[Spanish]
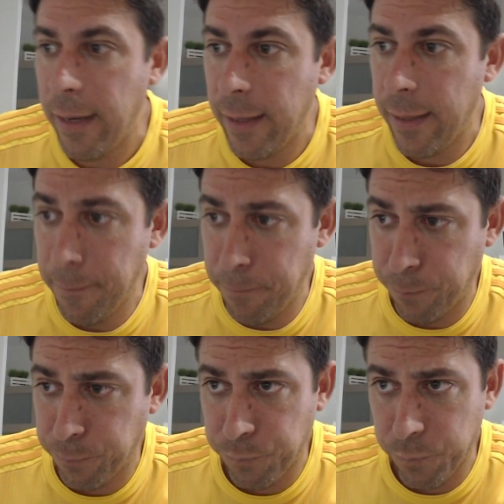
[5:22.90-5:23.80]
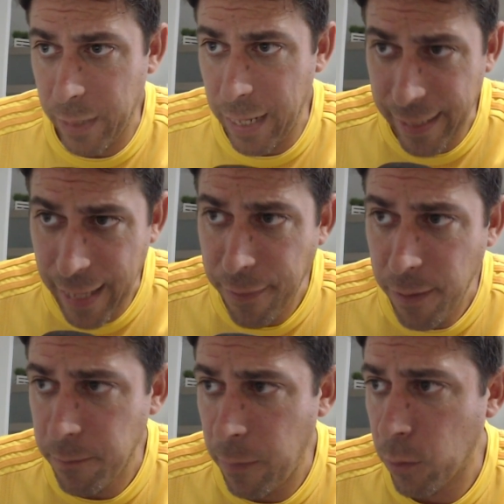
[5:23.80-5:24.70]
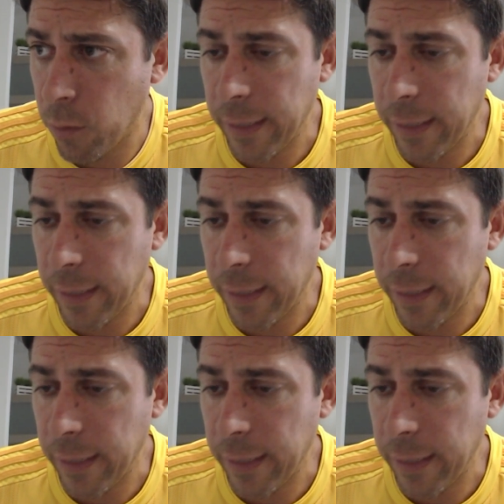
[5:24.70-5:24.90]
eh, el Cádiz, vamos con